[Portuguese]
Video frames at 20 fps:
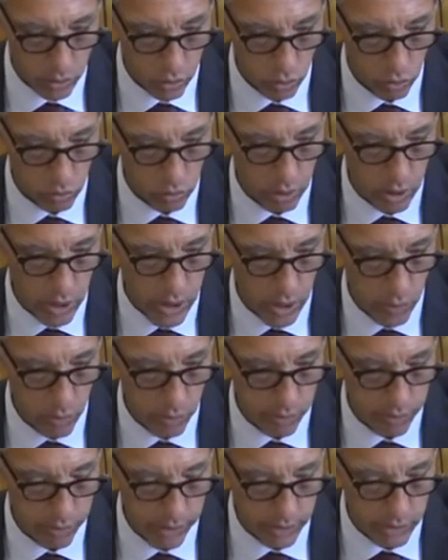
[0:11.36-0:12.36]
Diogo
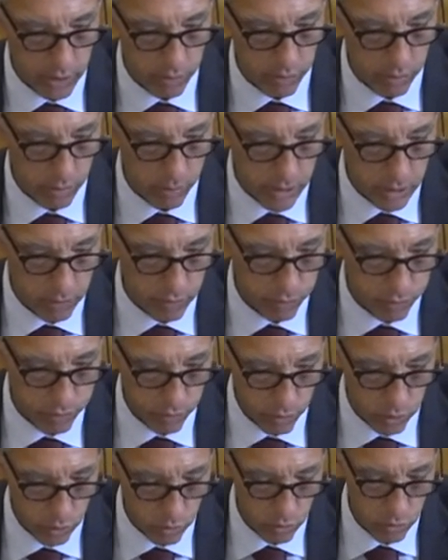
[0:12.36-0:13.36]
Leão, efetivamente
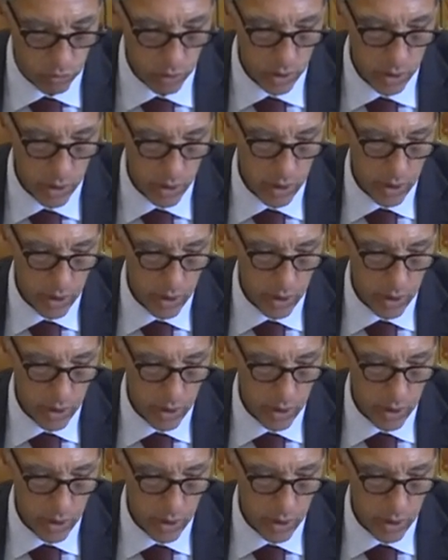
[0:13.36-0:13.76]
foram